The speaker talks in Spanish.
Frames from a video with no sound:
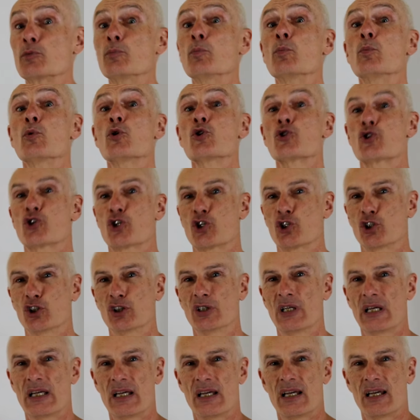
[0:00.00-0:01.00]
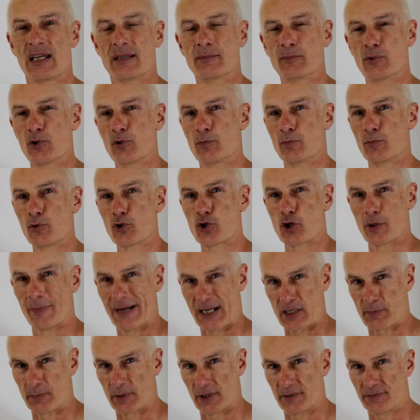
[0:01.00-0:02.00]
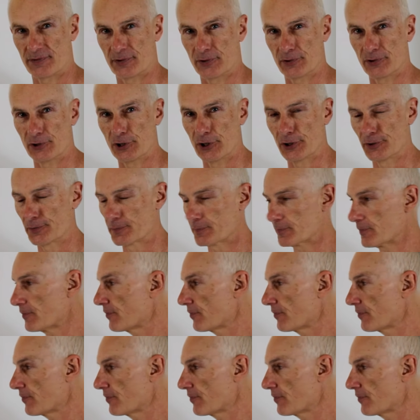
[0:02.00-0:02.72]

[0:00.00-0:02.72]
mucho, mucho más profundo.